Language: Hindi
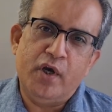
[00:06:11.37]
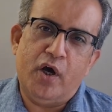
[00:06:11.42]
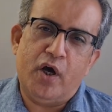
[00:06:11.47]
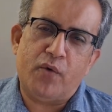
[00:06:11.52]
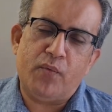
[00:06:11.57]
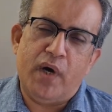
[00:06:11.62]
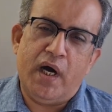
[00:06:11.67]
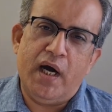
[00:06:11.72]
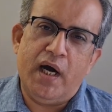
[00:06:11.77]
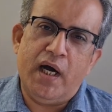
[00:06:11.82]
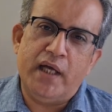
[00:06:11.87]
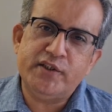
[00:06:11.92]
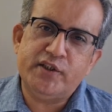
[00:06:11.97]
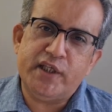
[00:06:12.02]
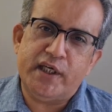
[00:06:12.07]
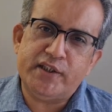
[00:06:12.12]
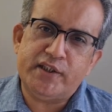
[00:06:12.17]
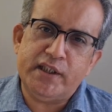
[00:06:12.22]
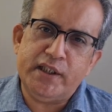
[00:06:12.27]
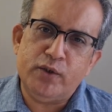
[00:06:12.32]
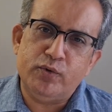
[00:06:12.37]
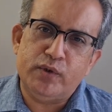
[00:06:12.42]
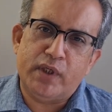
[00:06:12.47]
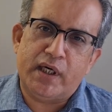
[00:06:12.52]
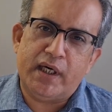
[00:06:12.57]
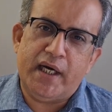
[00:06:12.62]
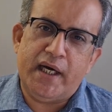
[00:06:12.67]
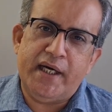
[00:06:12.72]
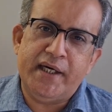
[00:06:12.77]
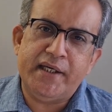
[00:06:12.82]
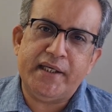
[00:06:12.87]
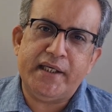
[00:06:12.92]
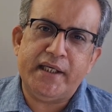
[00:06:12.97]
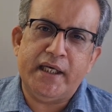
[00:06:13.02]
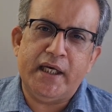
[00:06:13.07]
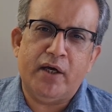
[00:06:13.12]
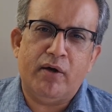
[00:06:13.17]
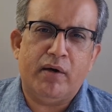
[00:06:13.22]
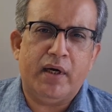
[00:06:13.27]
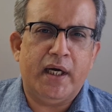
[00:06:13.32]
और वहां जैसे ही उधर लैंड
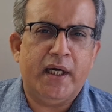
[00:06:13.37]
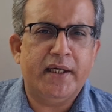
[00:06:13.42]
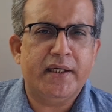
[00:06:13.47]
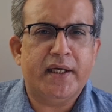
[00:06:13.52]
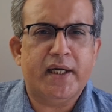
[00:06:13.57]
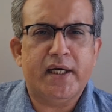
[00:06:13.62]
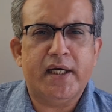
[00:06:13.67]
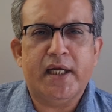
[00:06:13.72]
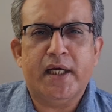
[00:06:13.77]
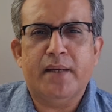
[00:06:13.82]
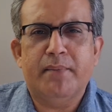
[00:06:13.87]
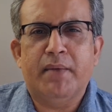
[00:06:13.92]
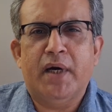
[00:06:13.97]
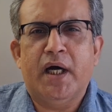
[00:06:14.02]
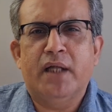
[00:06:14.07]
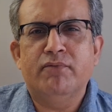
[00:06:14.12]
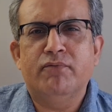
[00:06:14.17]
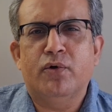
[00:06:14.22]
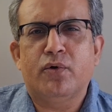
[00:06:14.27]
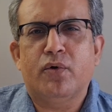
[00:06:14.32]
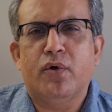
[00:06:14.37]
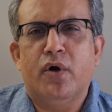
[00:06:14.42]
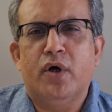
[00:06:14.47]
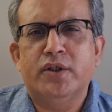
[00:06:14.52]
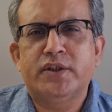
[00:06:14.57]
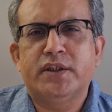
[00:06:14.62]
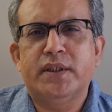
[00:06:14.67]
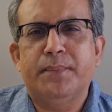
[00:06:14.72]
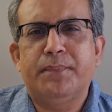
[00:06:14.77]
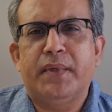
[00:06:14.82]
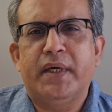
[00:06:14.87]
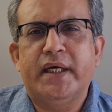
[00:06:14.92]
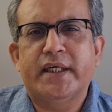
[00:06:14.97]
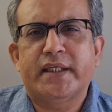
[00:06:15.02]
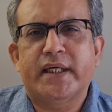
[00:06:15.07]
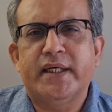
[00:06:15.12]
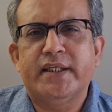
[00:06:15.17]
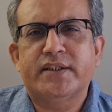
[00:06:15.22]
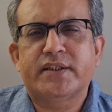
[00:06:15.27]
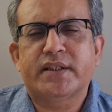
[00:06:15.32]
किए हैं और लैंड करने के बाद वो कौन से
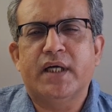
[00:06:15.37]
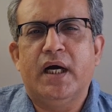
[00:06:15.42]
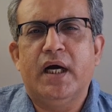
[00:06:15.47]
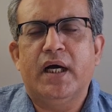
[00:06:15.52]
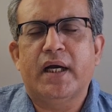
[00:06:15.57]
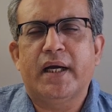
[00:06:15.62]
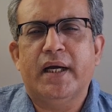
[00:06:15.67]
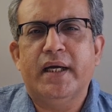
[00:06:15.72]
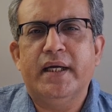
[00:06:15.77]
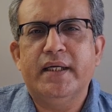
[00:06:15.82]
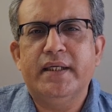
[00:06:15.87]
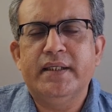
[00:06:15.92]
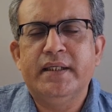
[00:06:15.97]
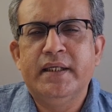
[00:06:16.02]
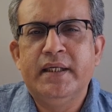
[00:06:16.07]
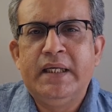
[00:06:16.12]
प्लेटलेट्स कहाँ गए